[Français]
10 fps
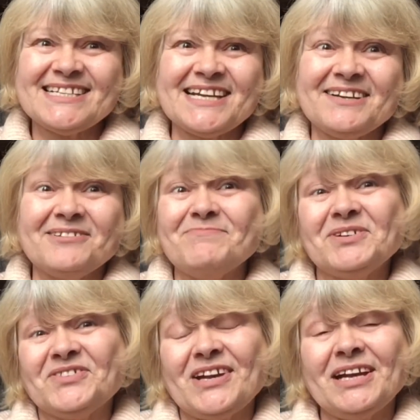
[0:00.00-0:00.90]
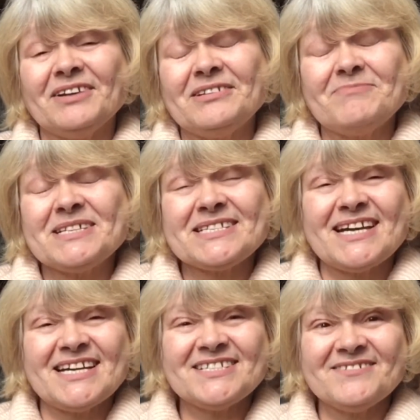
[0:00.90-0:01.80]
des commentaires, des
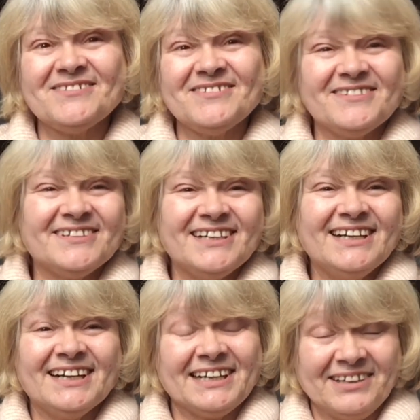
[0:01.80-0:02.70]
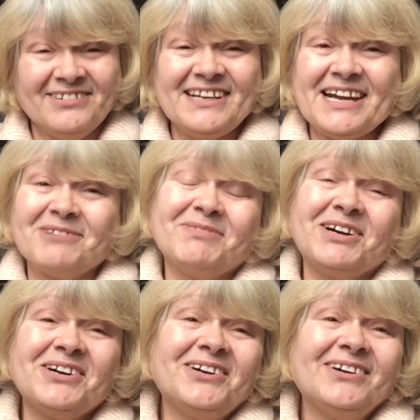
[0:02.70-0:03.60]
messages euh,
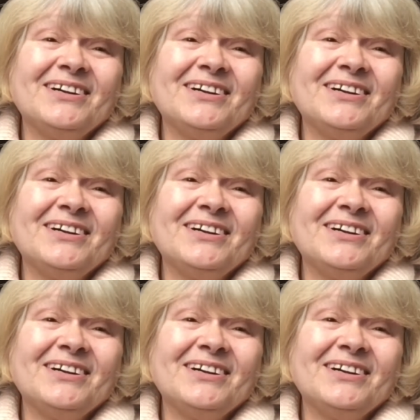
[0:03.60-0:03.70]
régulièrement.